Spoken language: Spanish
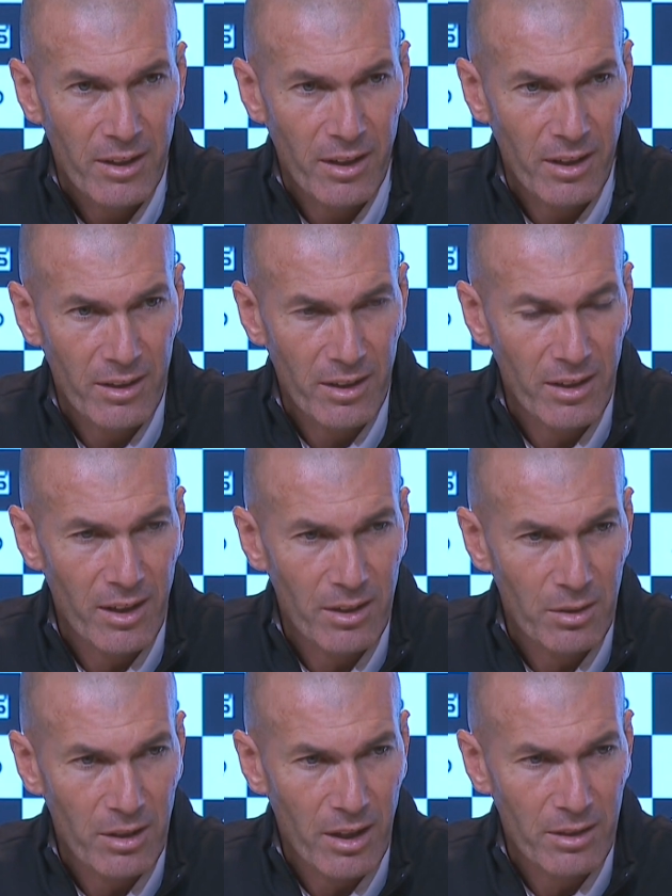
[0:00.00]
que aquí
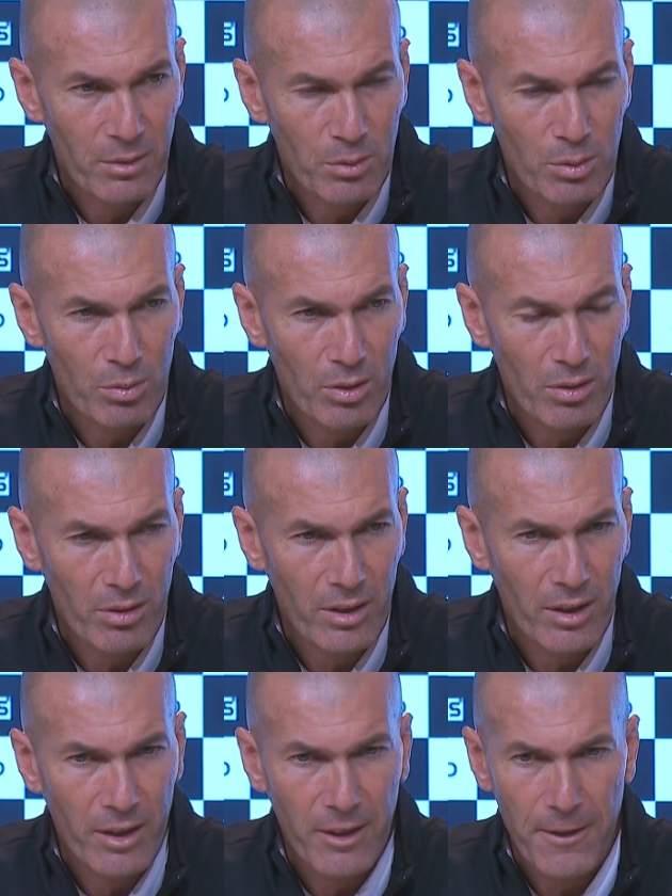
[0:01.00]
hay, hay, un jugador
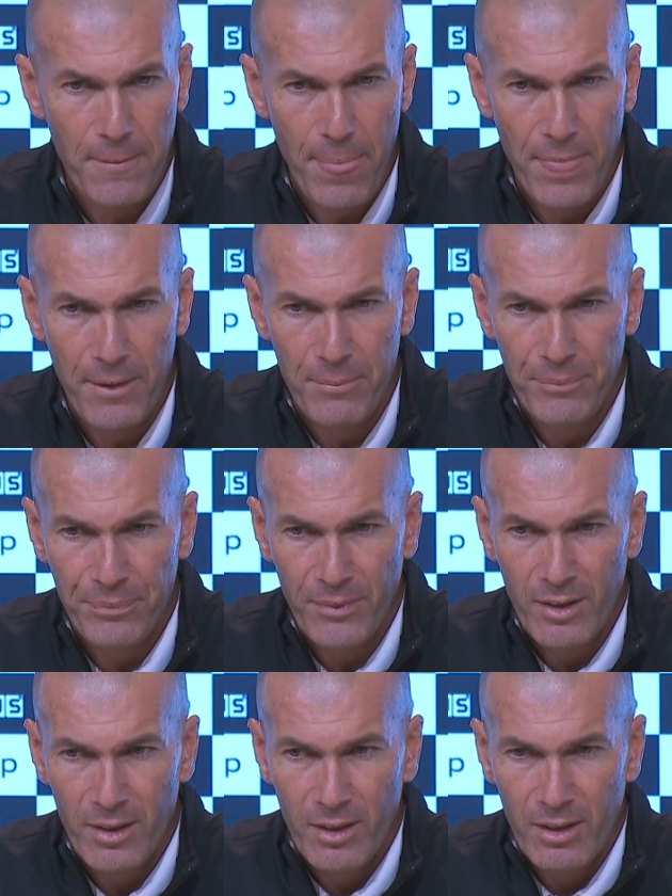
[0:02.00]
que,
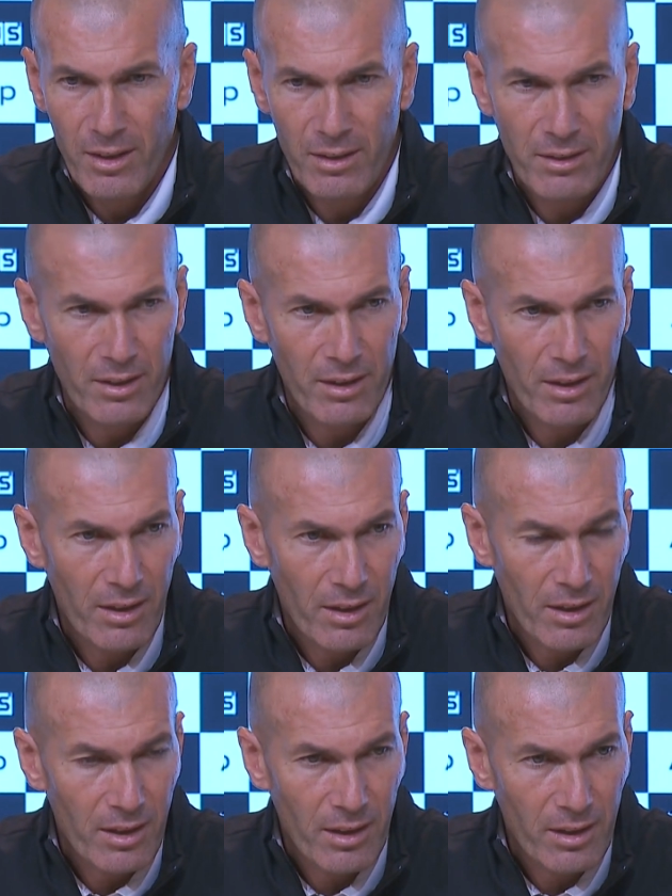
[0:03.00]
que
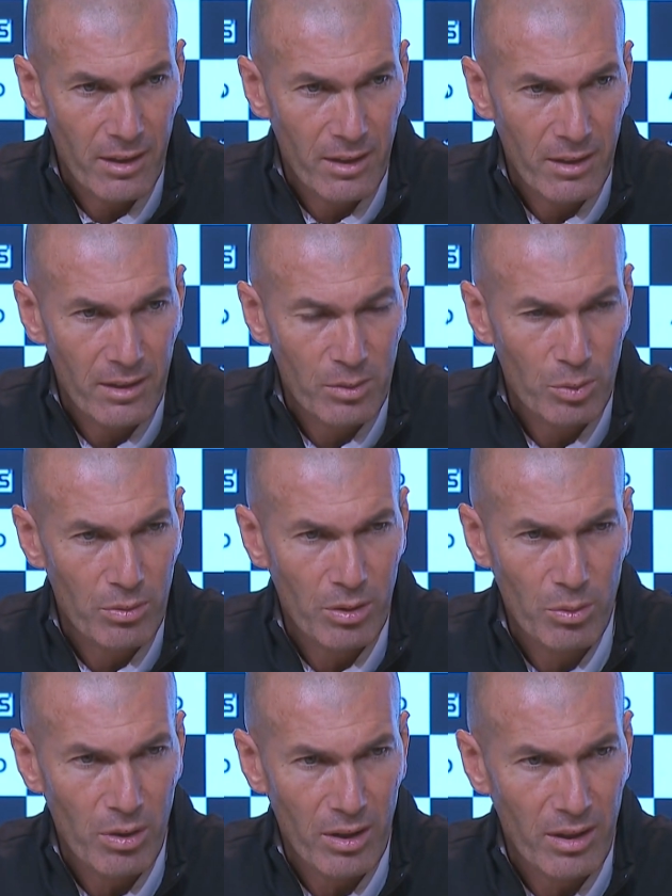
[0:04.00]
tiene su
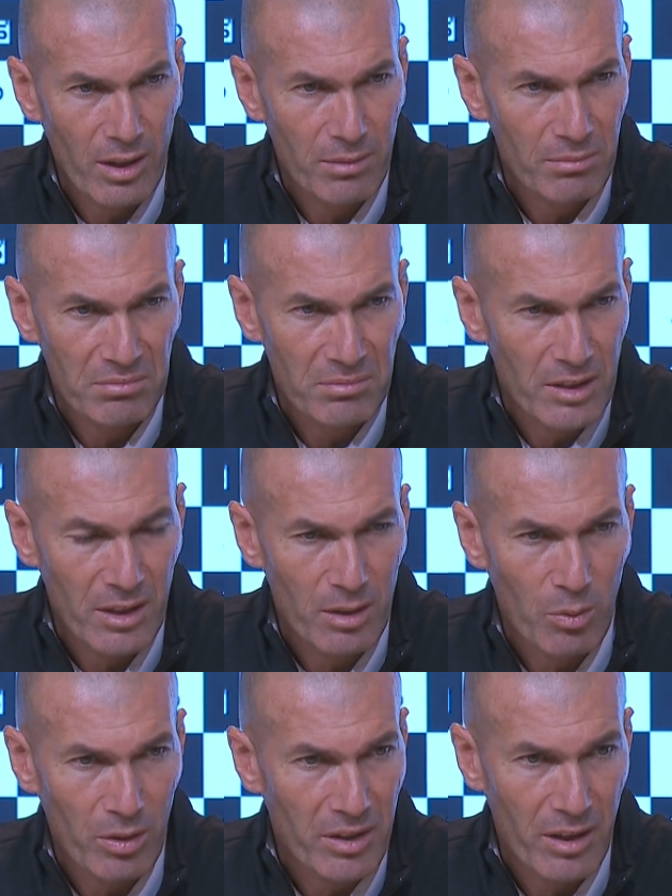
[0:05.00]
titularidad
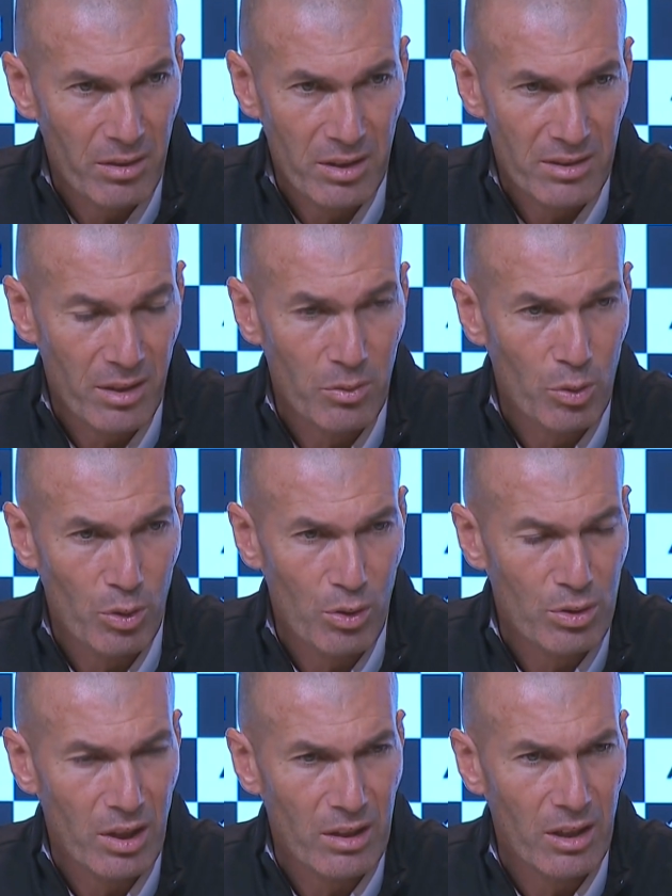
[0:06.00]
cualquier. Están
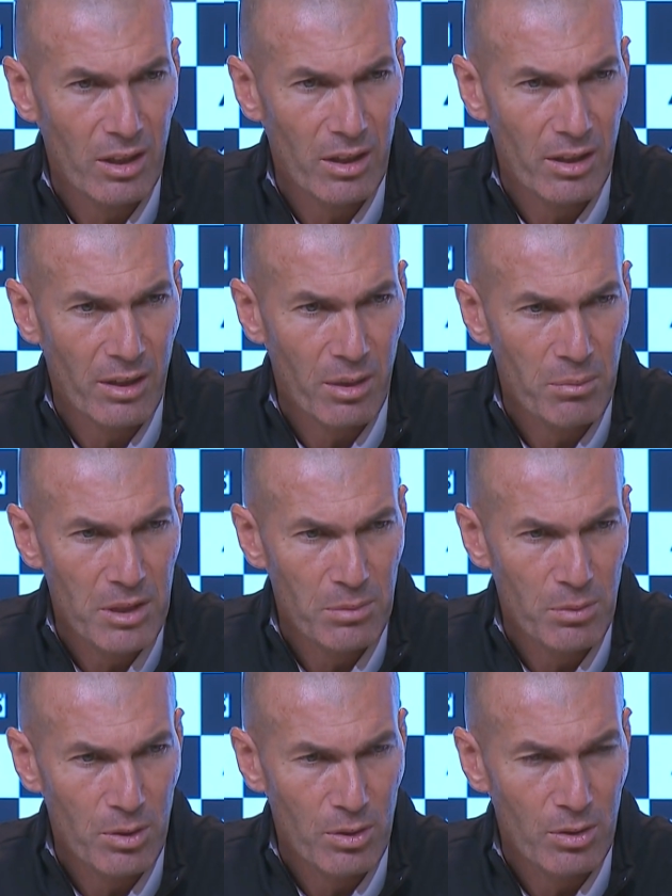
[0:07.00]
todos aquí en el
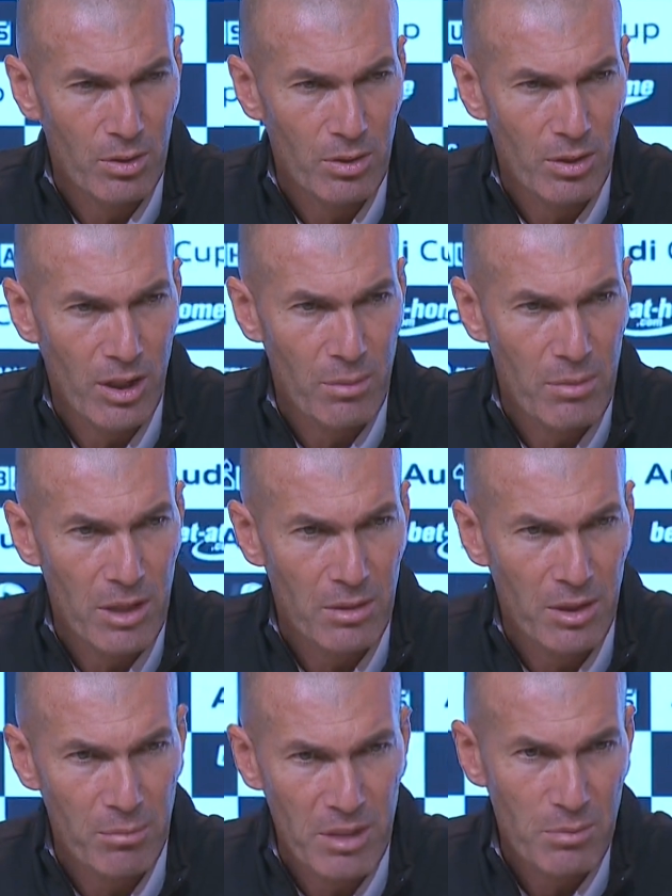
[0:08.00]
mismo, el
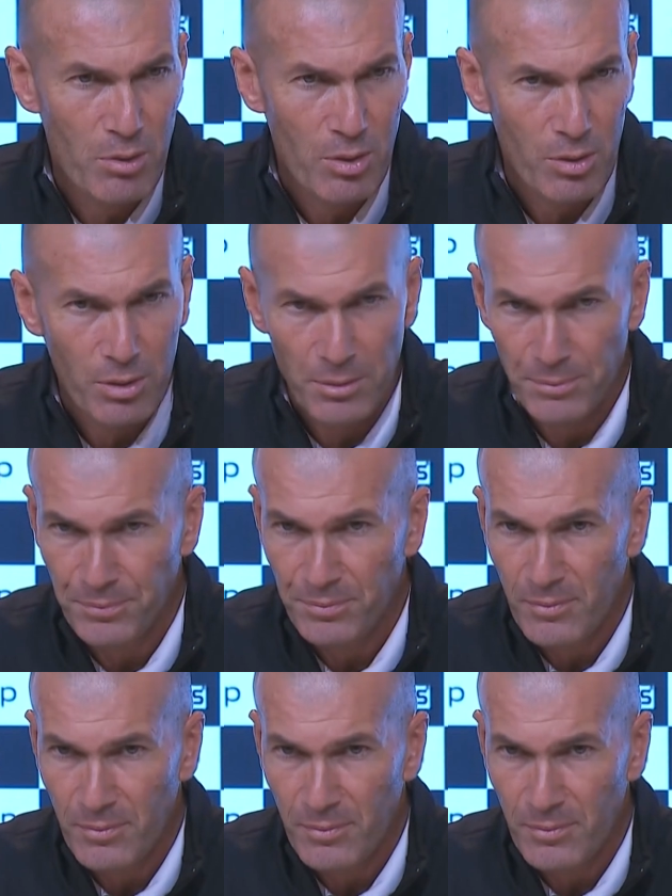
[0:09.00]
mismo